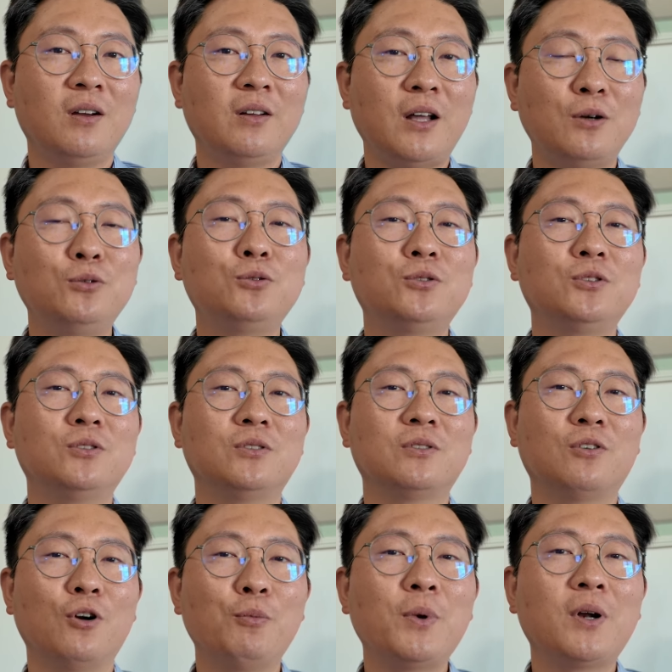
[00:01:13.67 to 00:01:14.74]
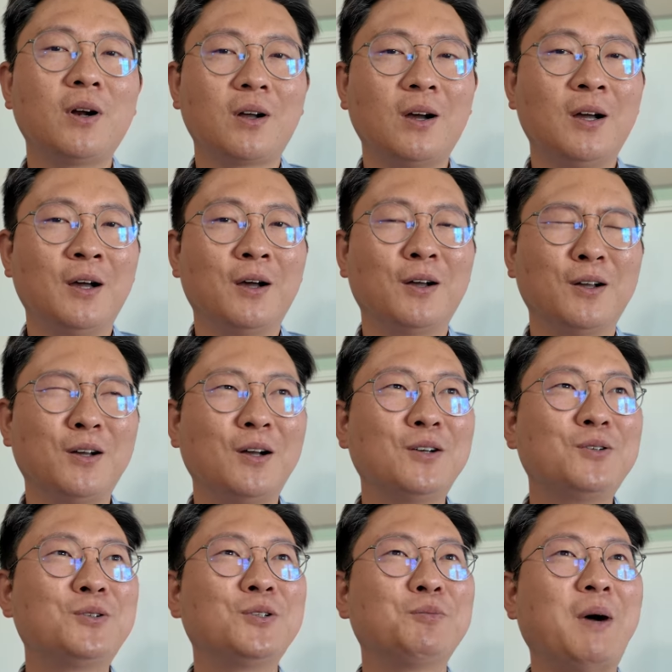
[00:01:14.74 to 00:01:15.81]
근데 한국은 얼마나 할까?
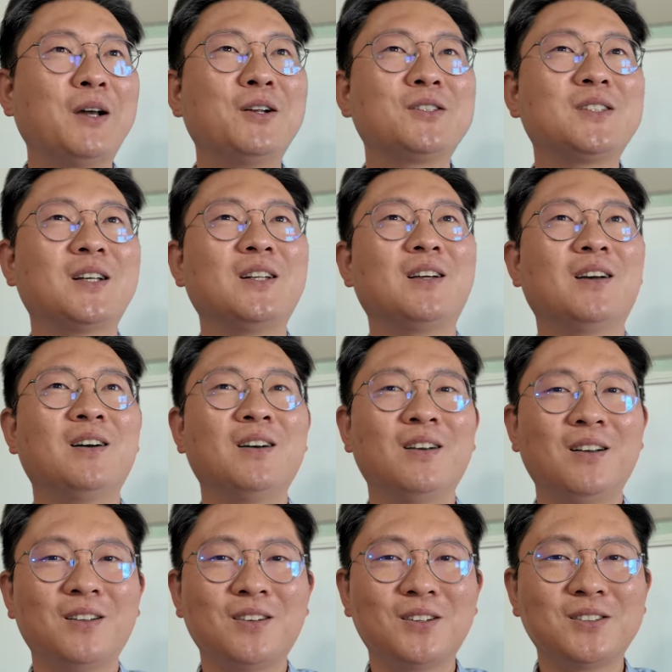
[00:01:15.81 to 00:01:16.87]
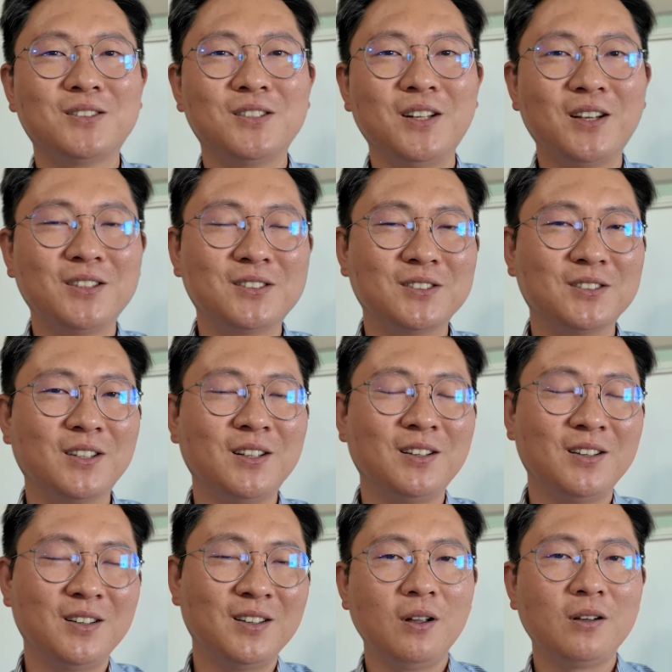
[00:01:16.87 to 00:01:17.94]
한국은 마이너스 아닐까? 그런 생각이 드는데,
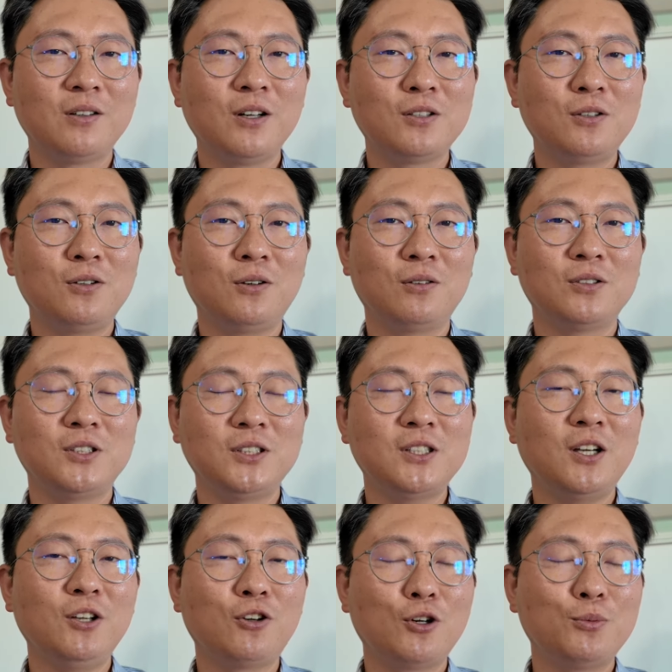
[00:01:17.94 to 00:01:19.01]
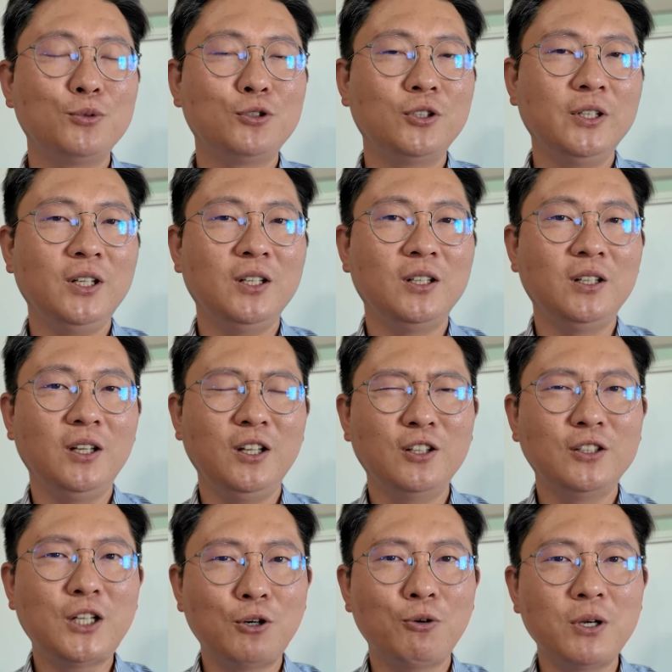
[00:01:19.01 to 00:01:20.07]
그래서 시장에 여러분들이
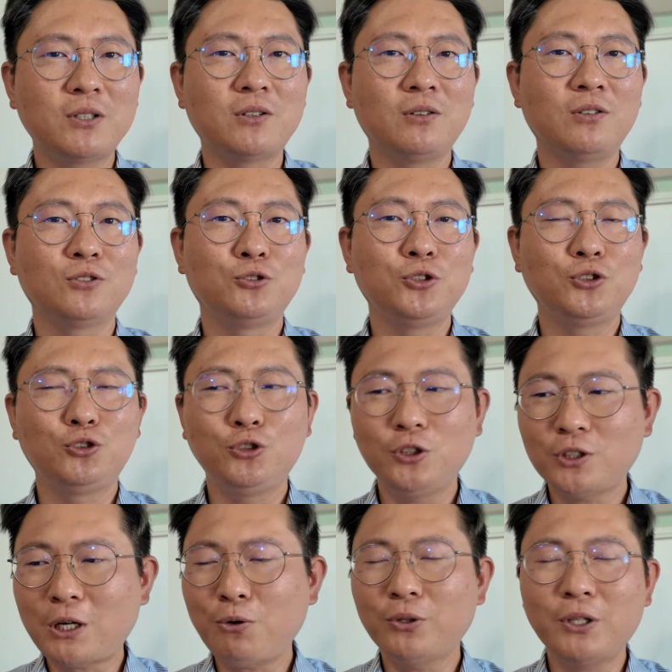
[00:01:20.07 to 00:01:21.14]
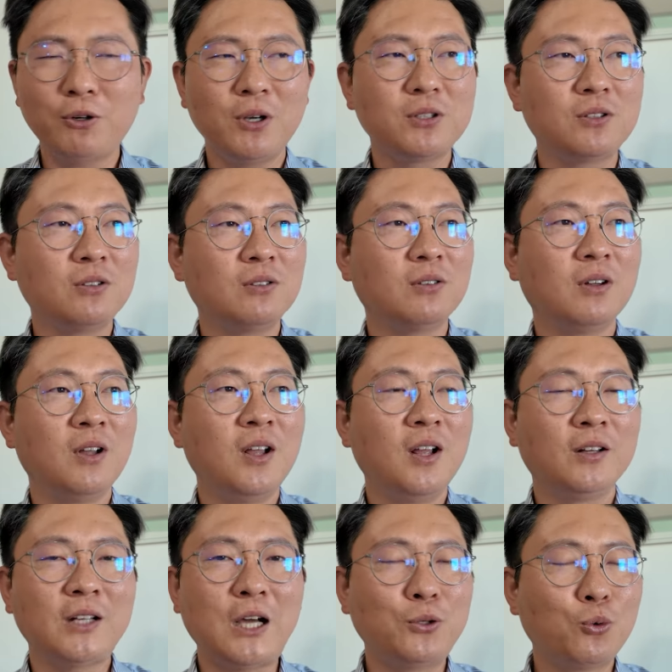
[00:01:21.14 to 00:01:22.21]
있는다고 해서 주식을 하고 있다고 해서
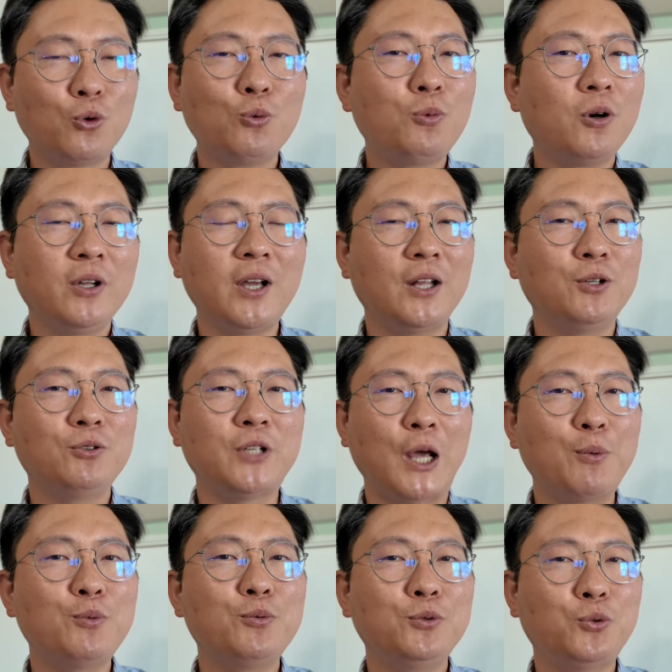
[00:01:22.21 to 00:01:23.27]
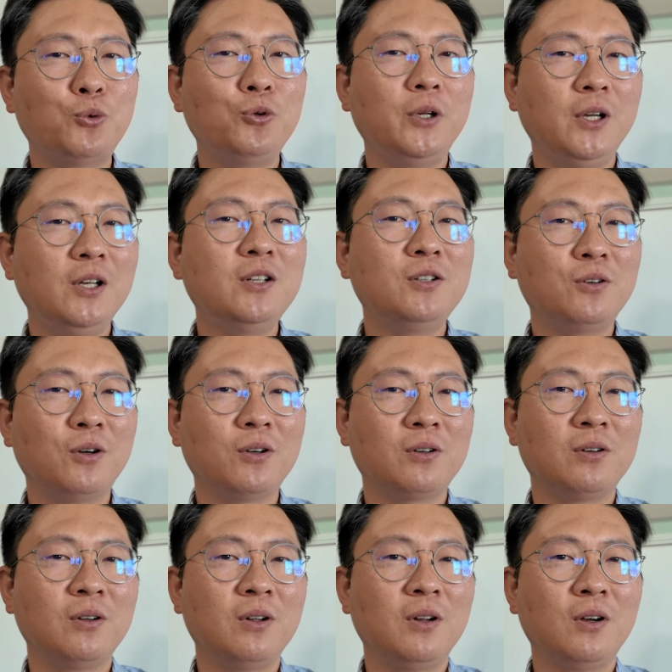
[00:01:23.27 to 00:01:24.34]
다 돈을 버는 게 아니고 대부분 돈을 잃는 거예요.
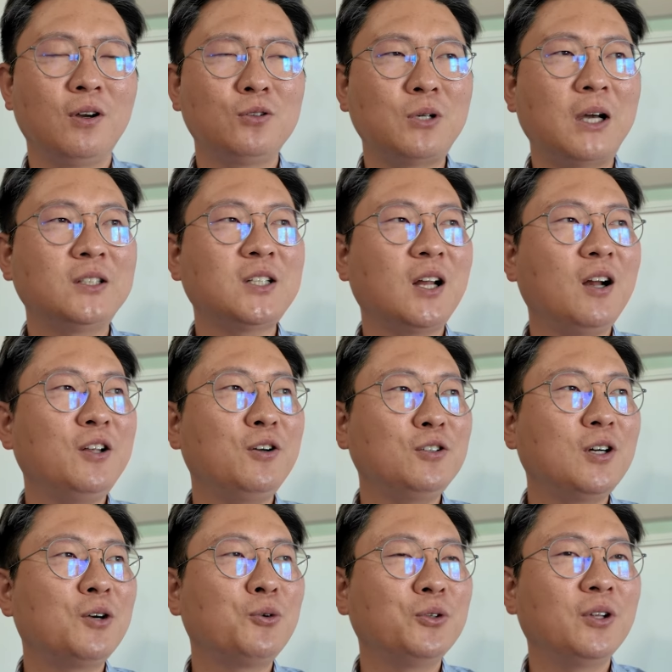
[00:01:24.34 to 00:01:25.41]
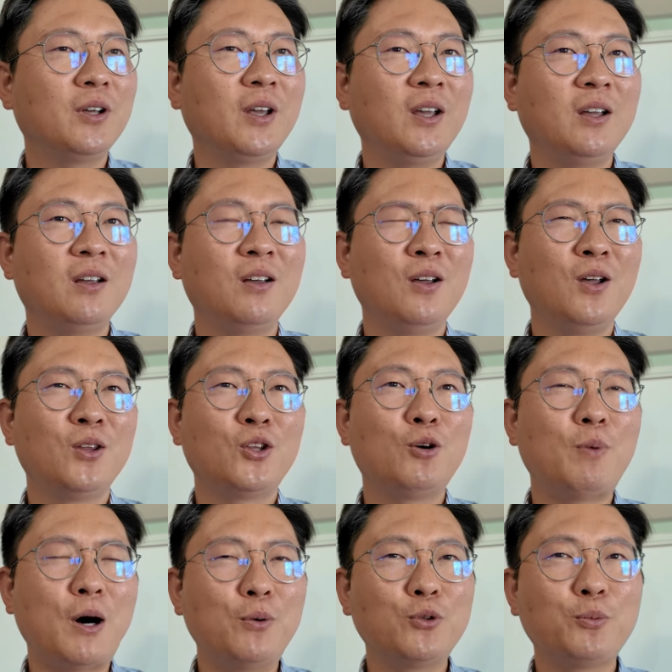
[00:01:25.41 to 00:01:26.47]
그래서 차라리 현금 갖고 있는 게 더
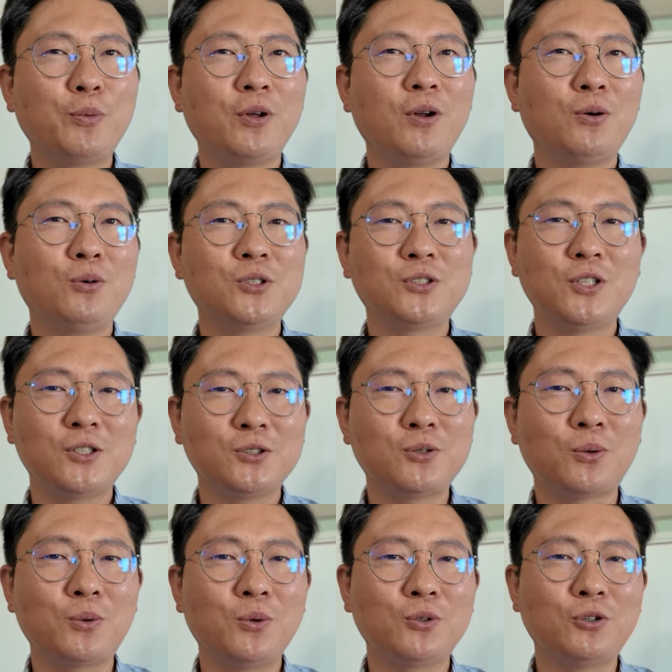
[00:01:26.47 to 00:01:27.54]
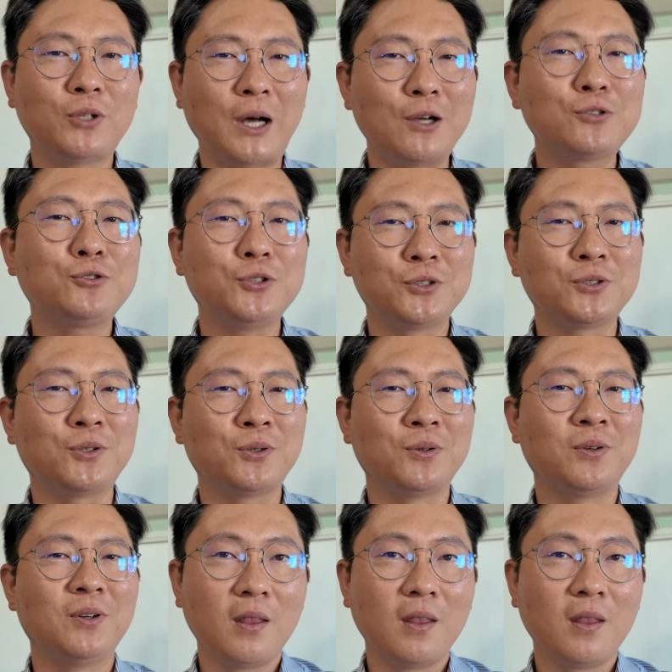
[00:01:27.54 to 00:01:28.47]
마음도 편하고 스트레스도 없고 더 나을 수도 있어.